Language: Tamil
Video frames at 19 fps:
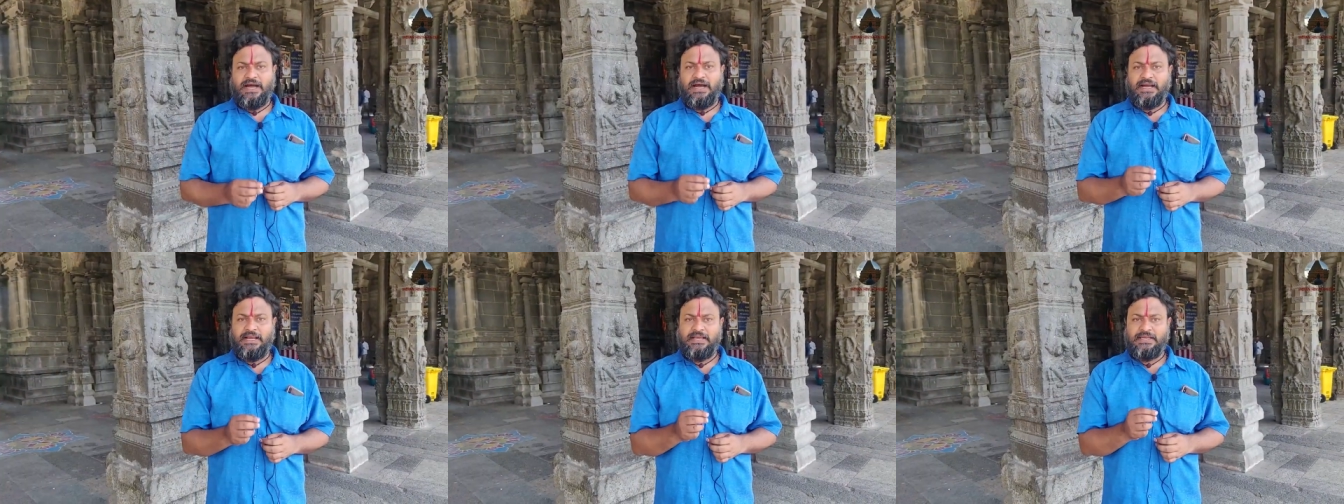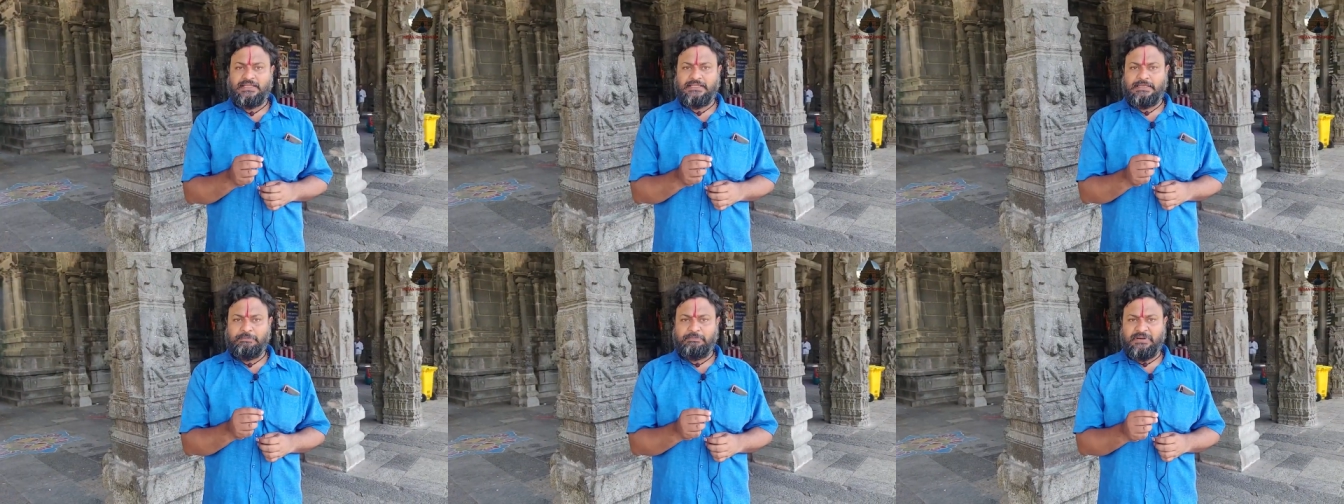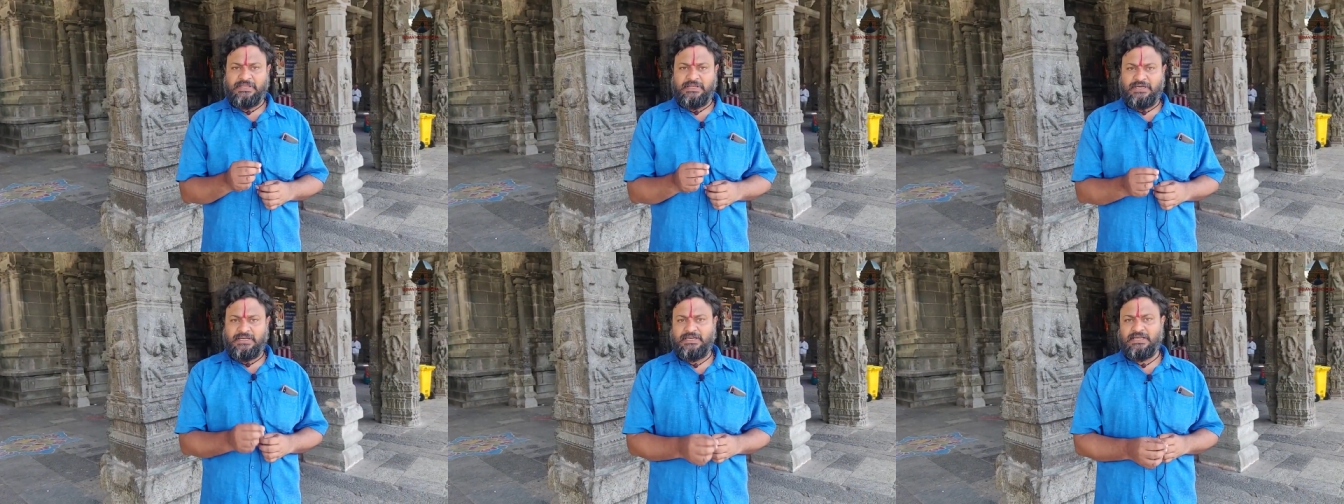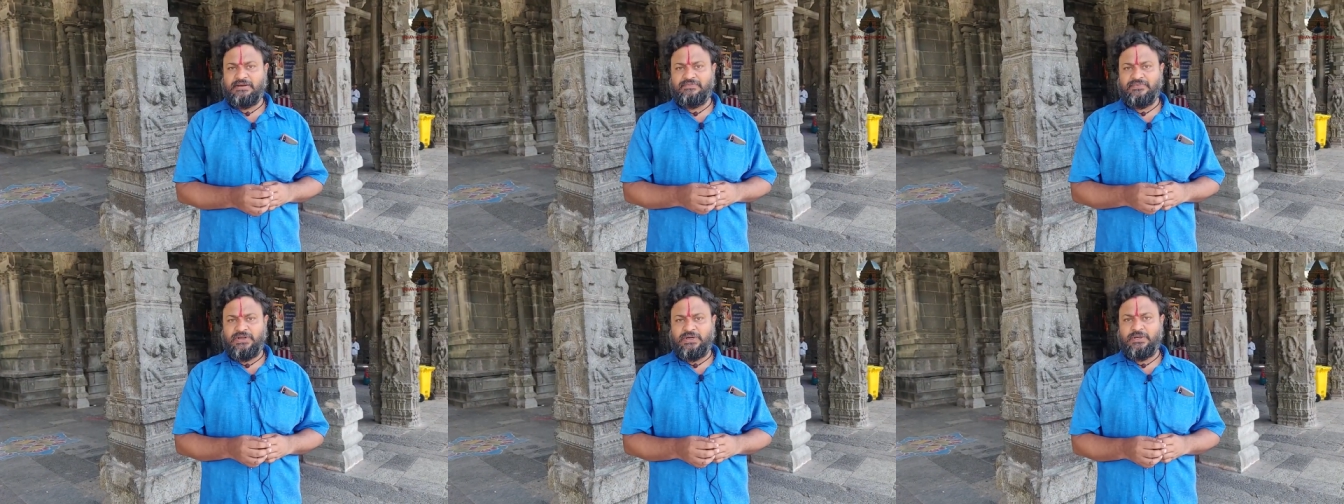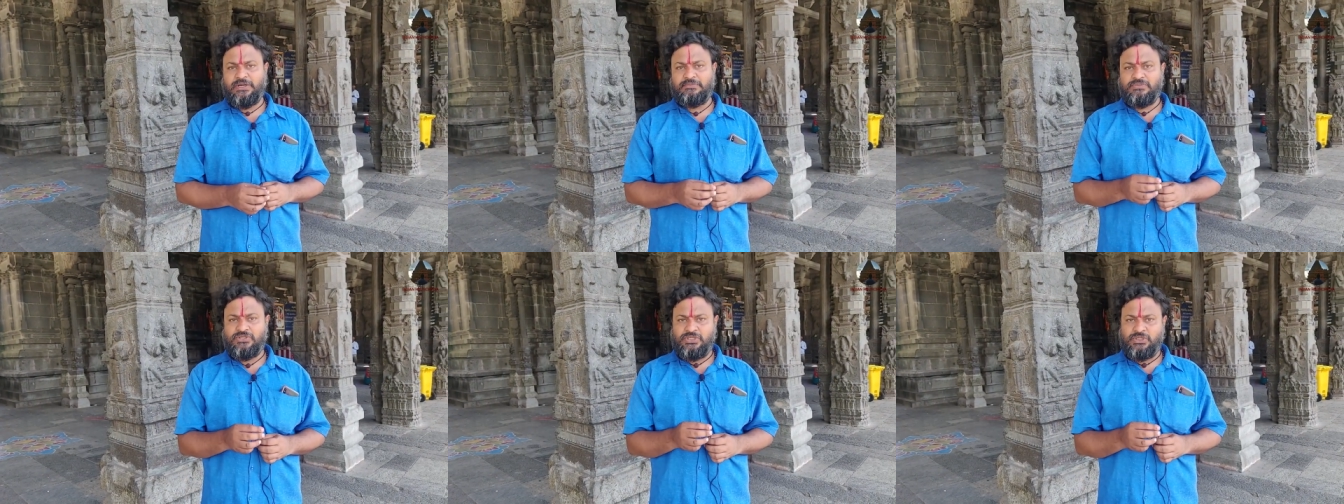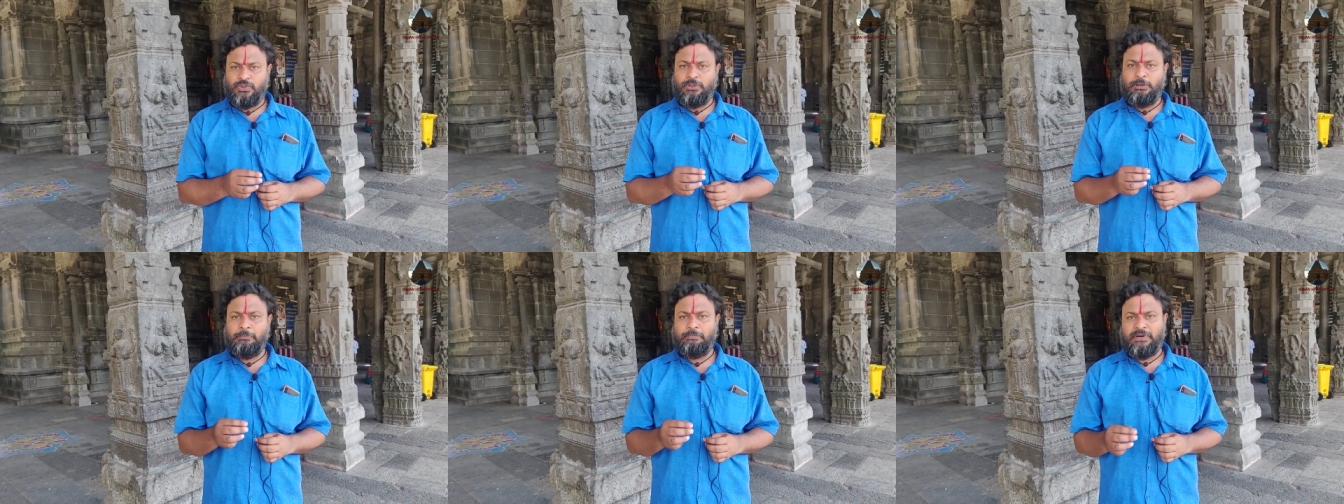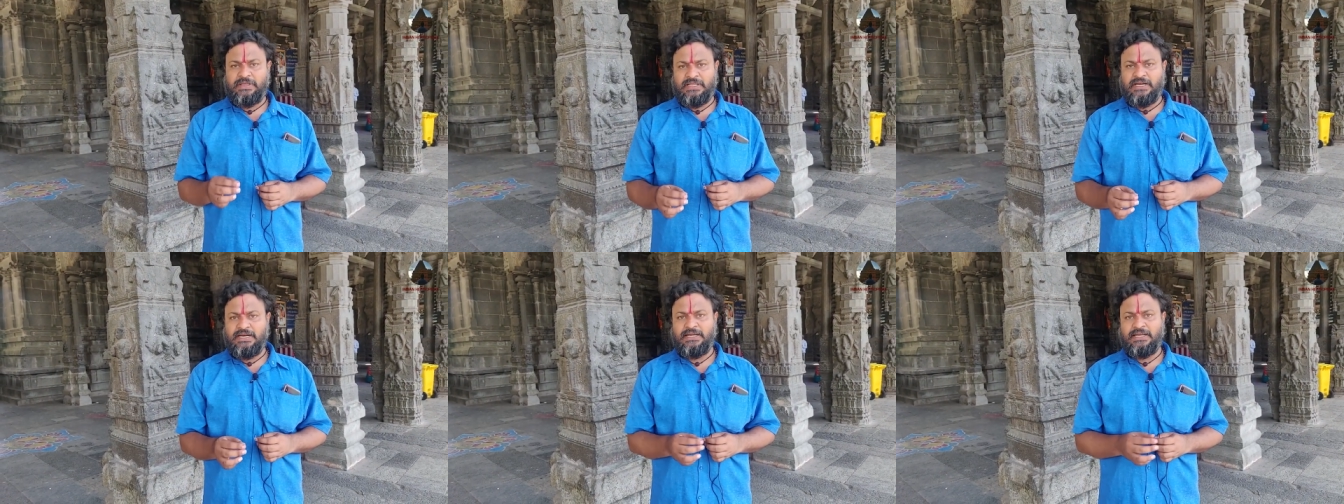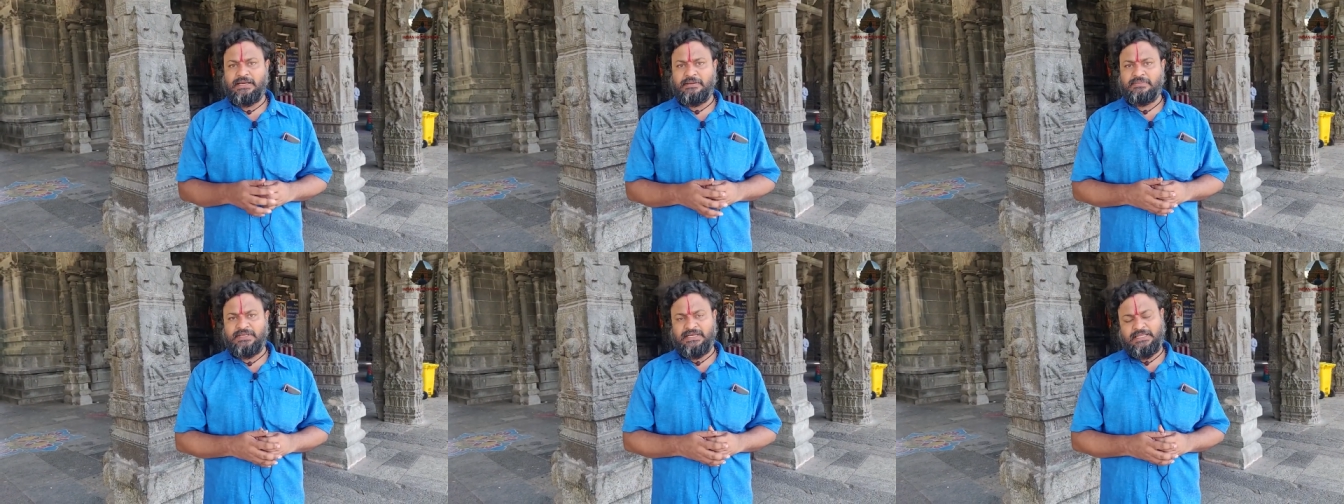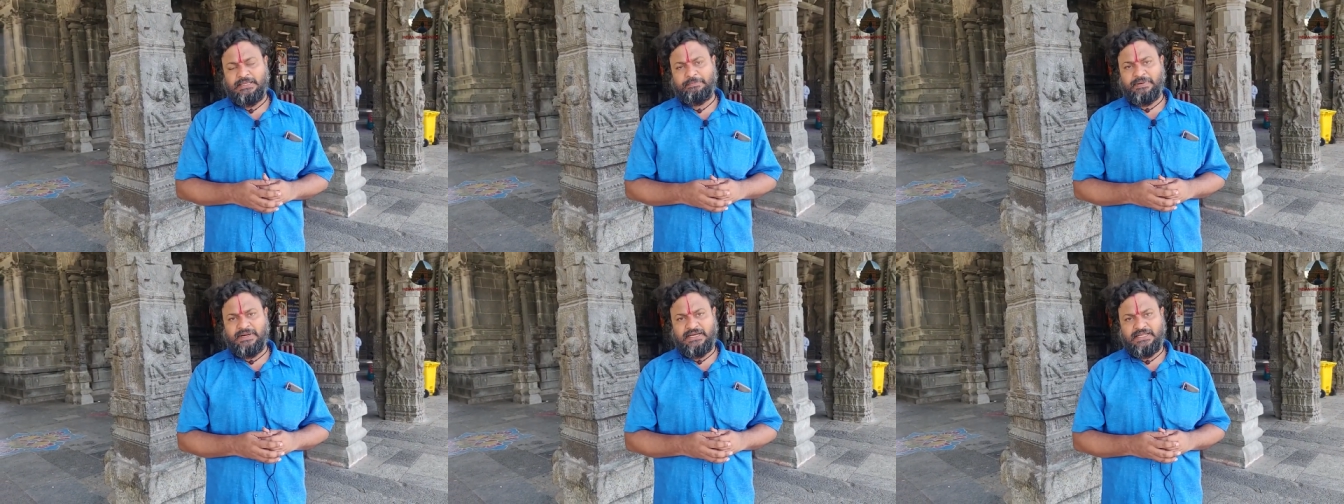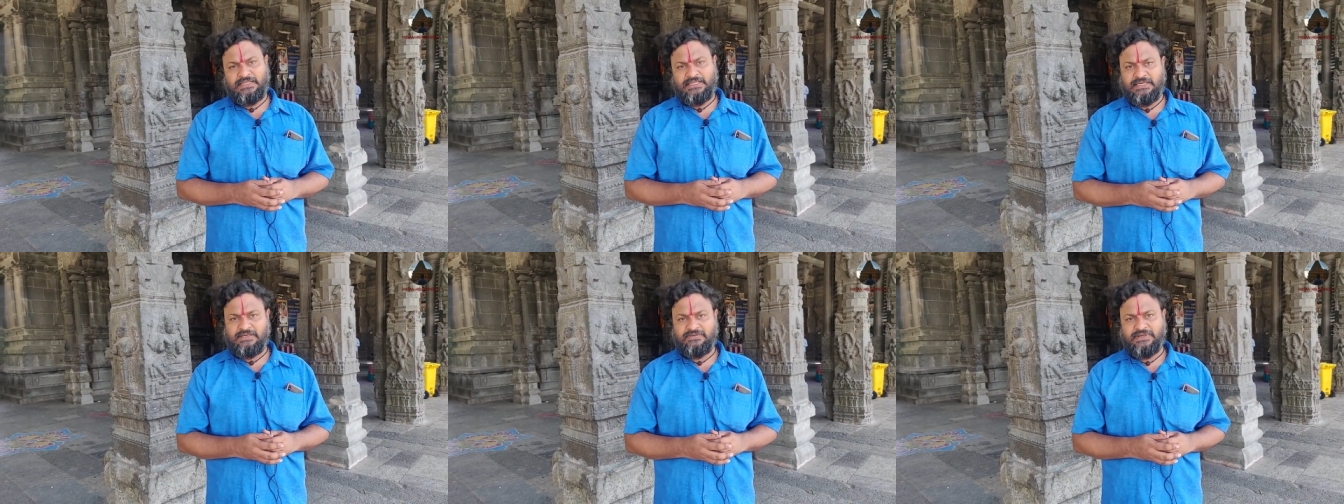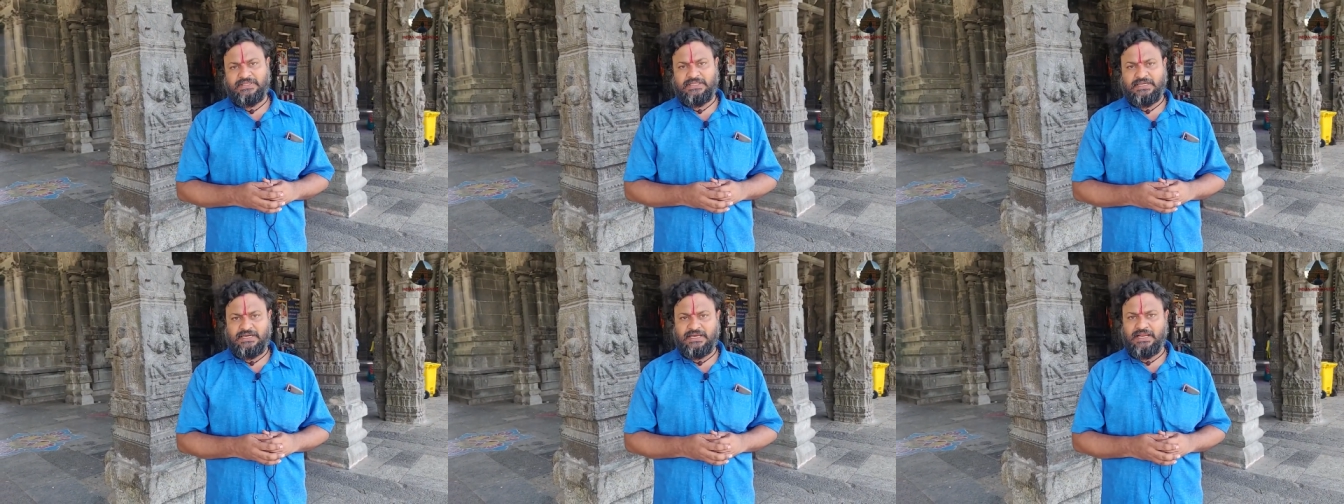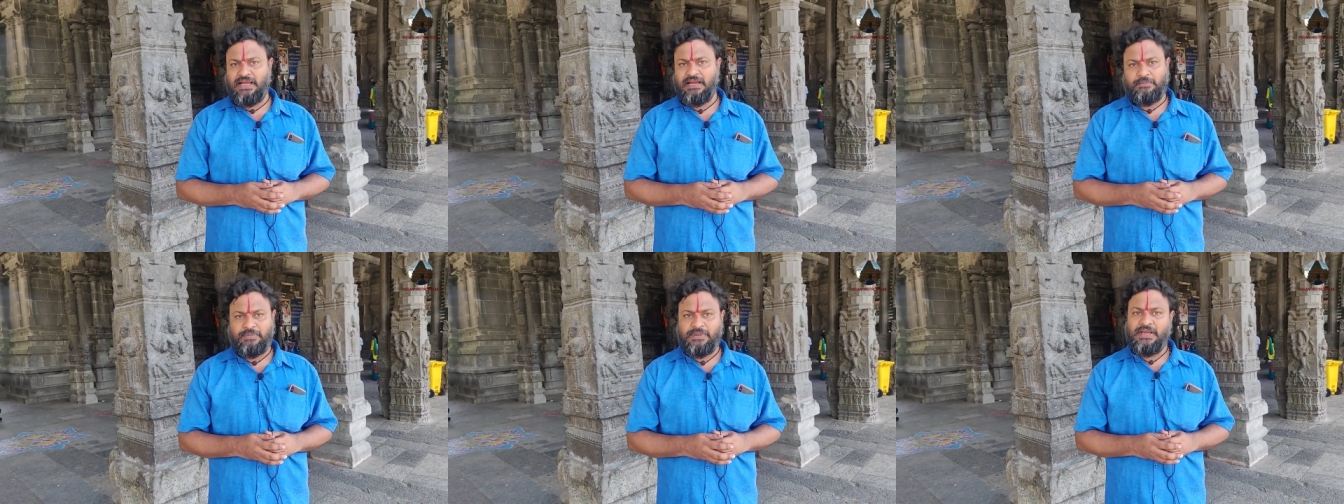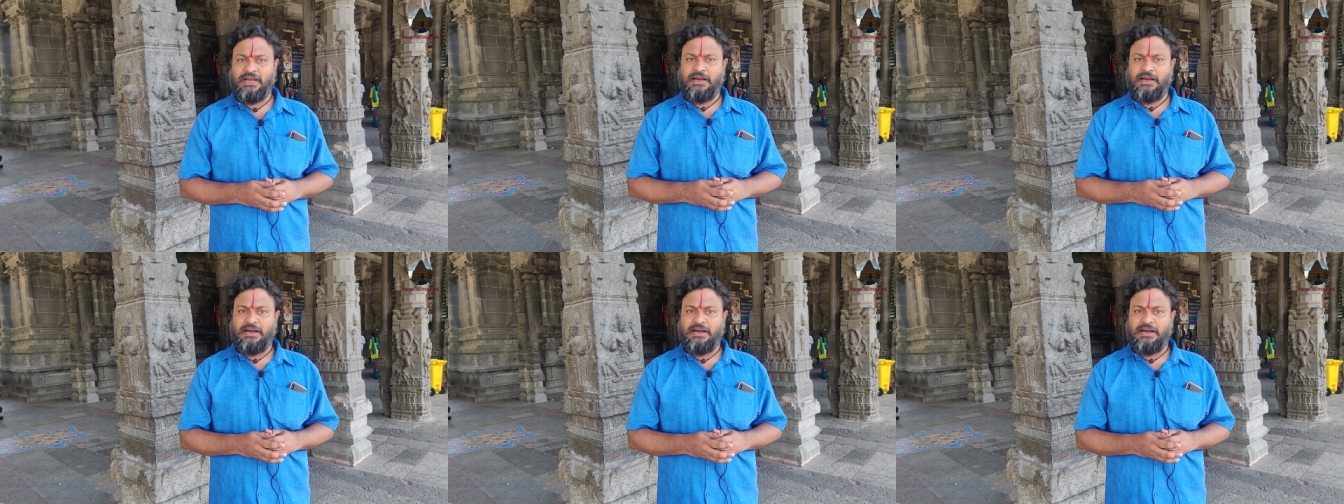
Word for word: ஆயிரத்தி பதினெட்டாம் வருடம் ஜூன் பதினெட்டாம் தேதி பட்டத்திற்கு வந்திருக்கலாம்